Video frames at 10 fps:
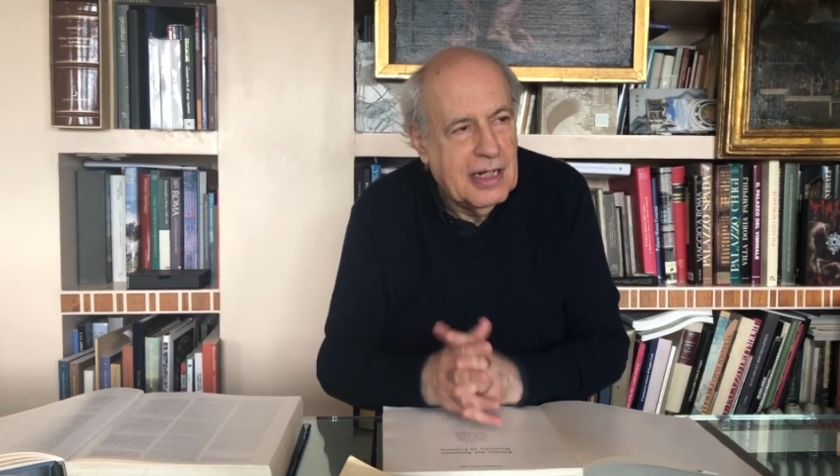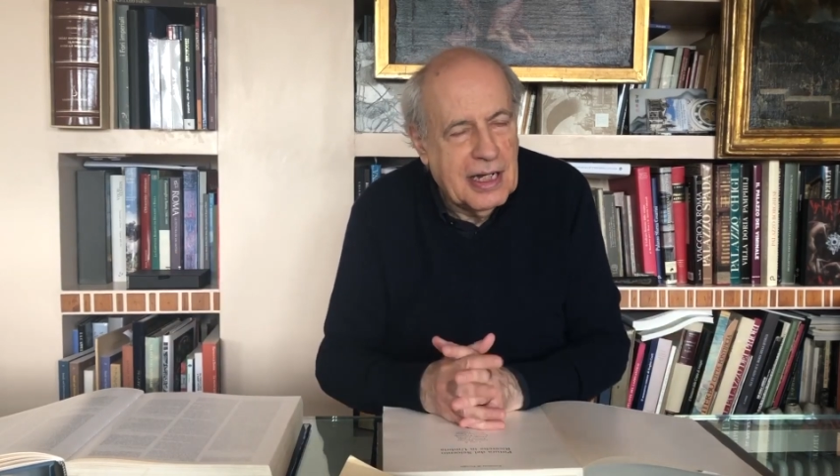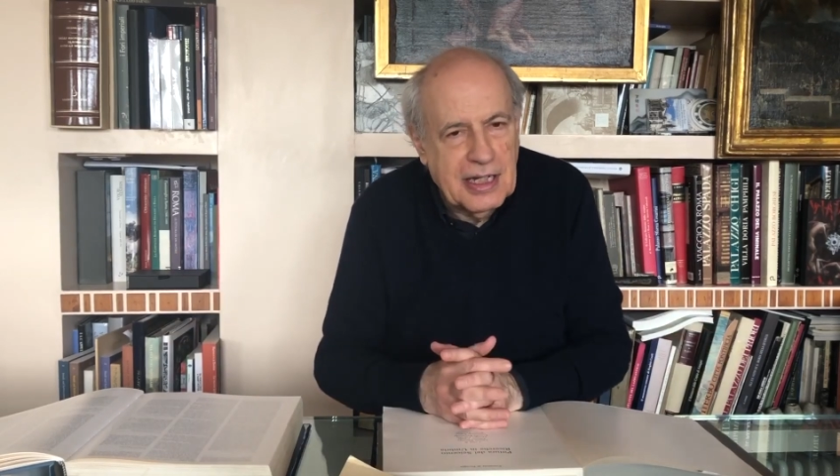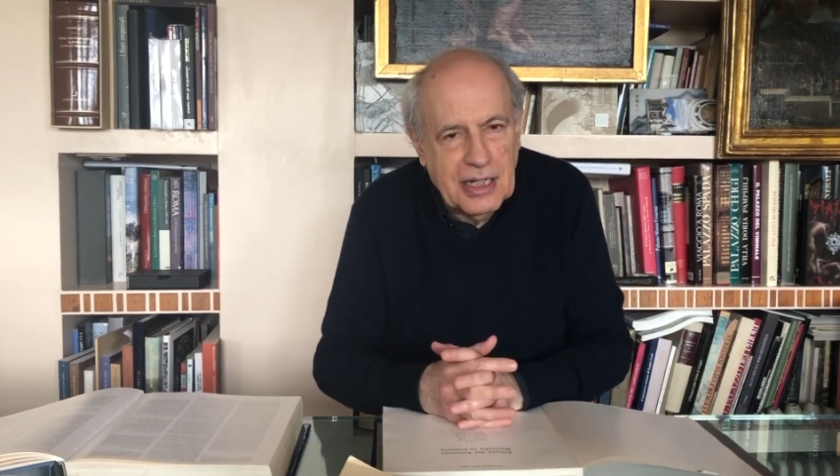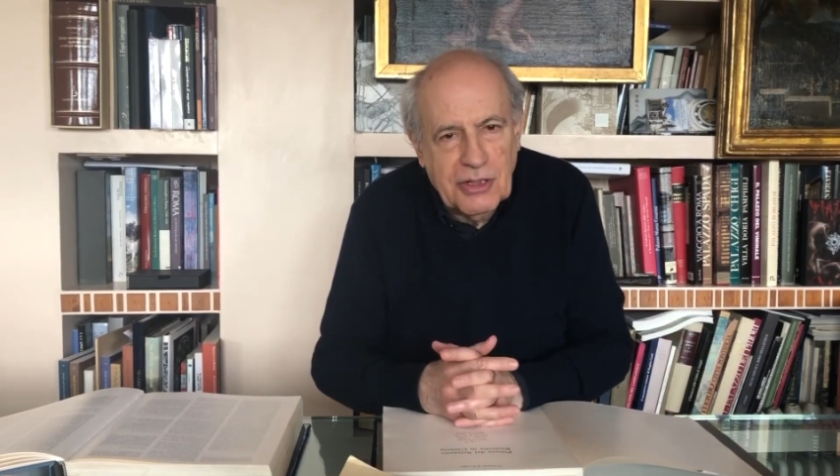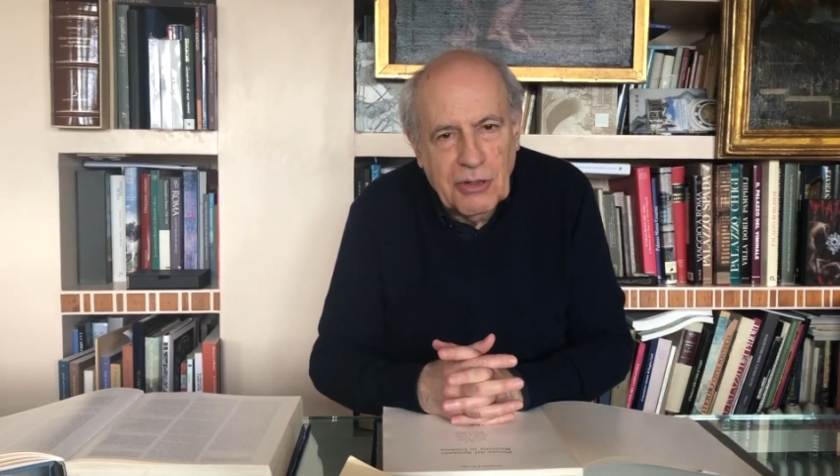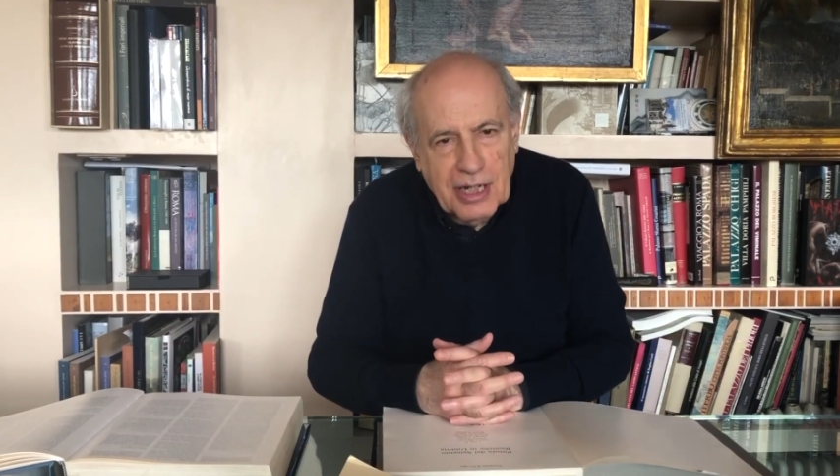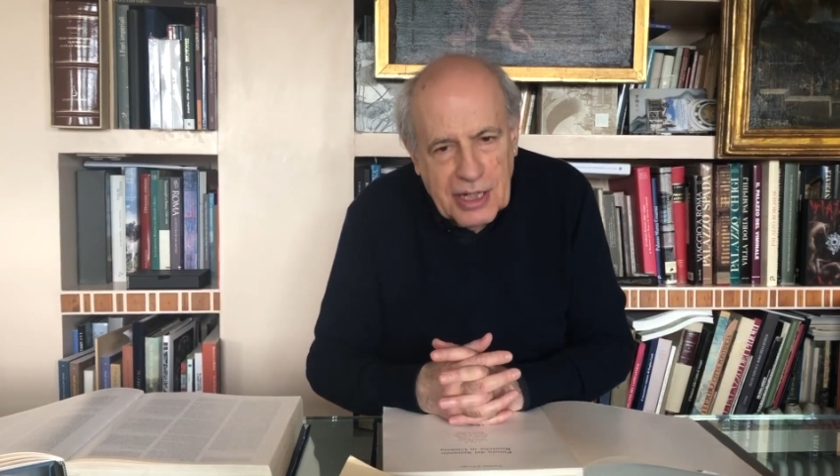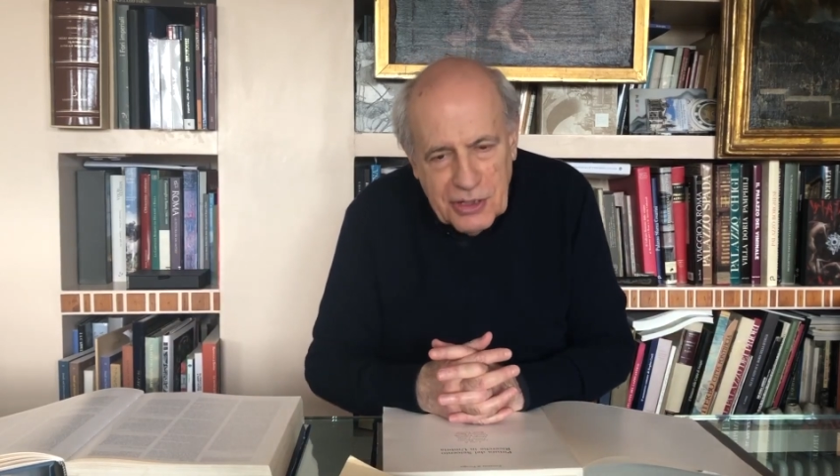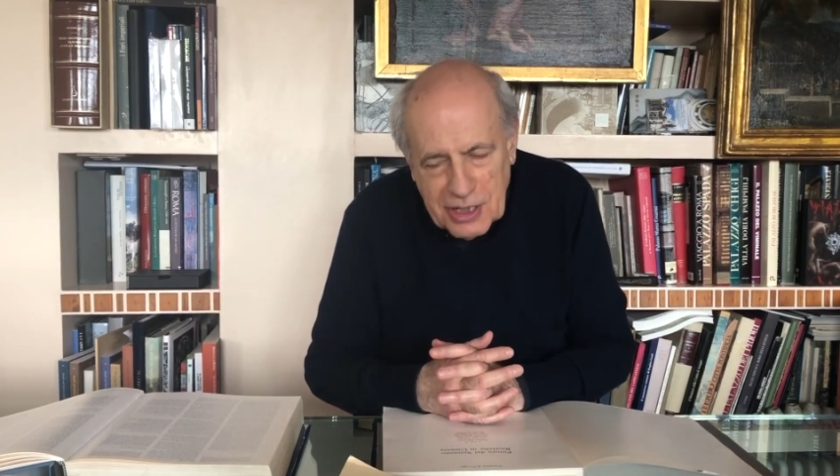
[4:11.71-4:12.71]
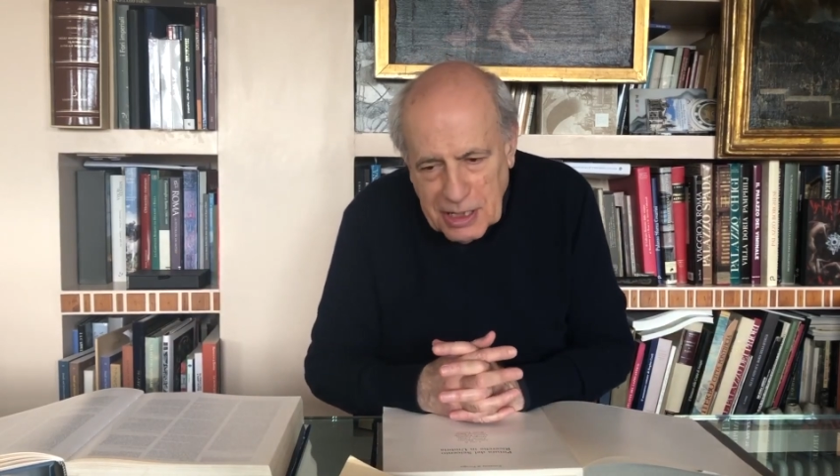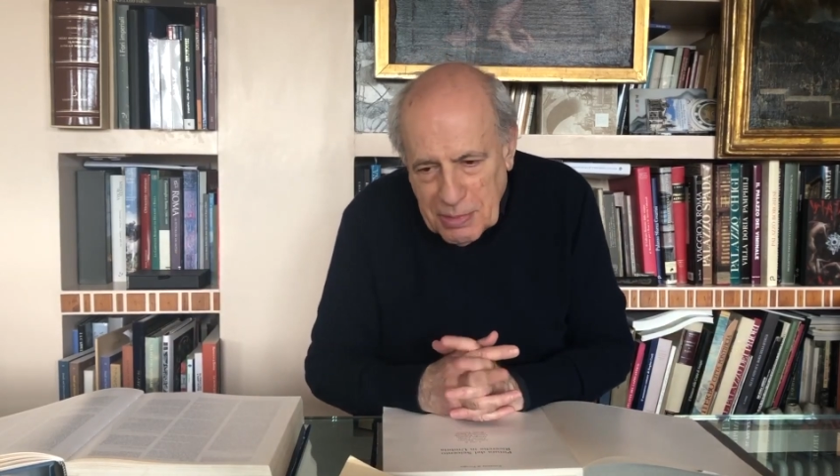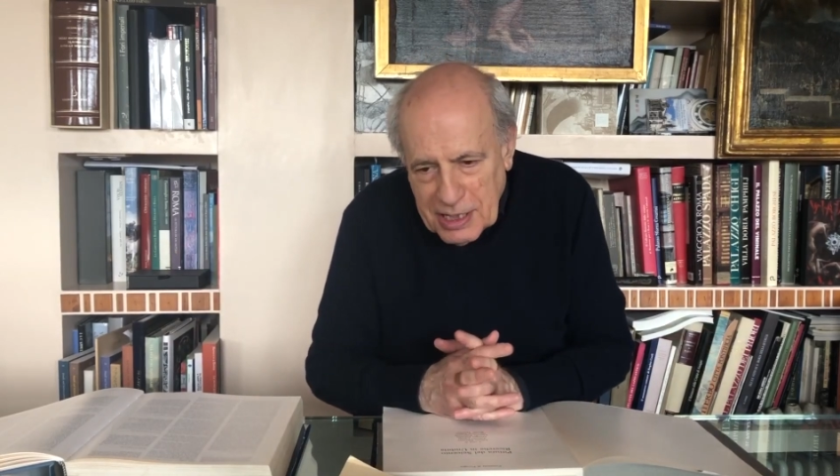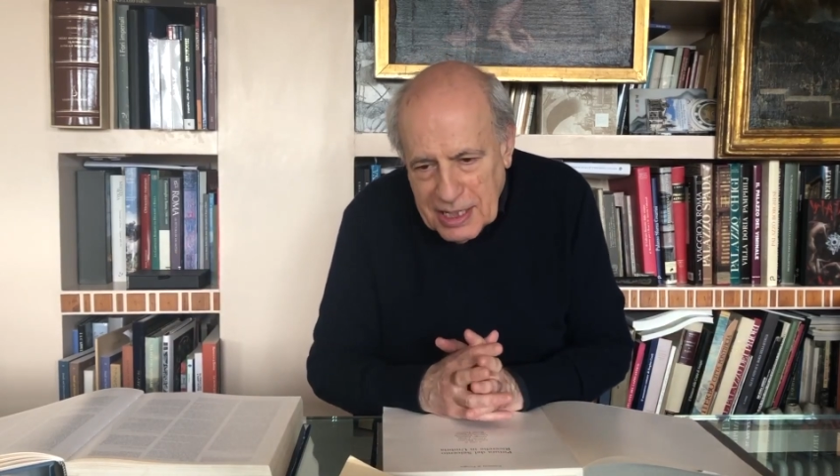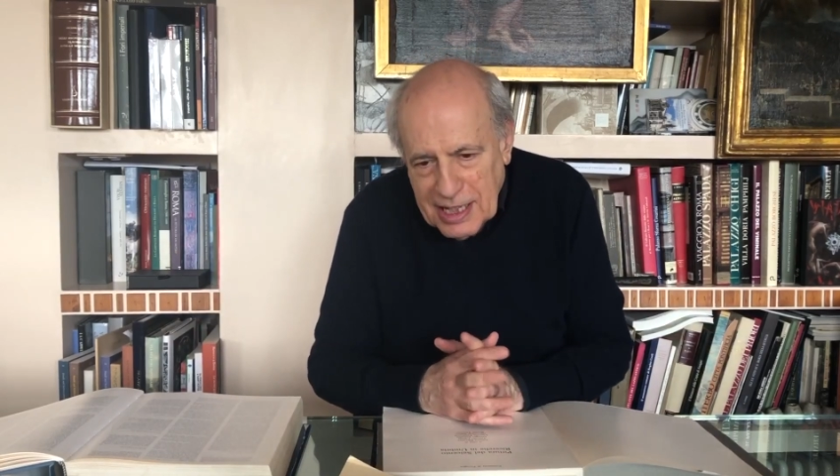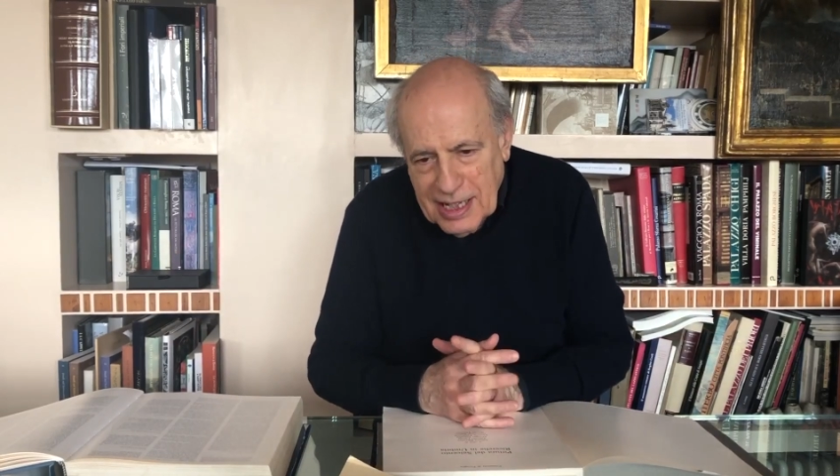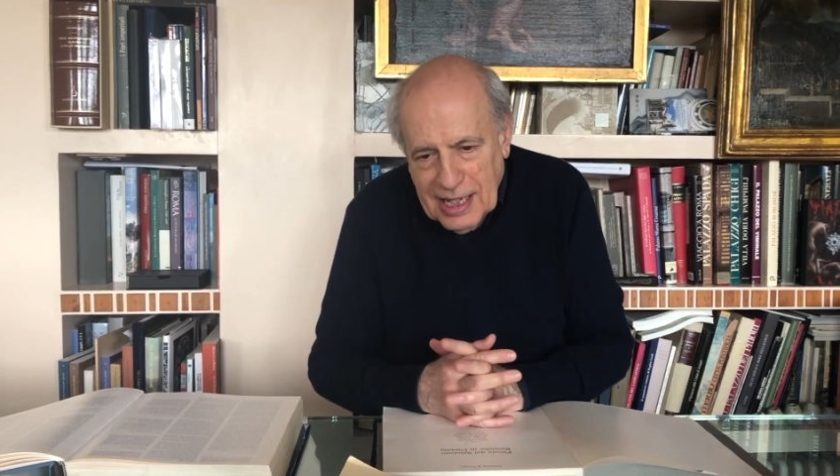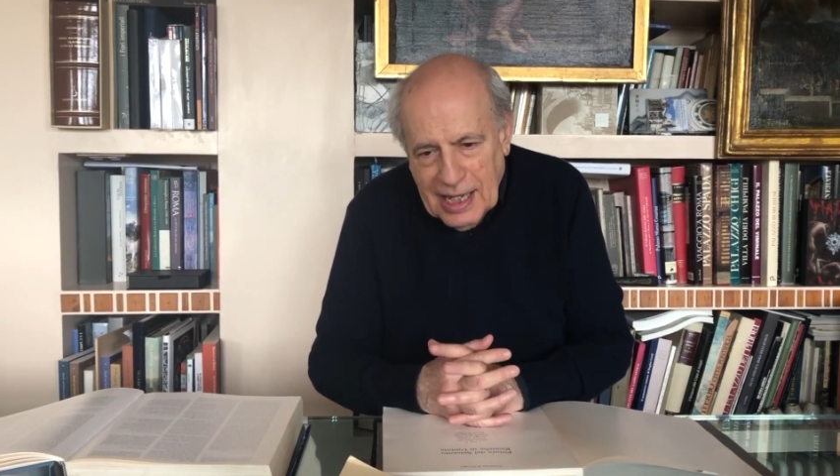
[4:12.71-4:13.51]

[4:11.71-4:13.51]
Redentore che certamente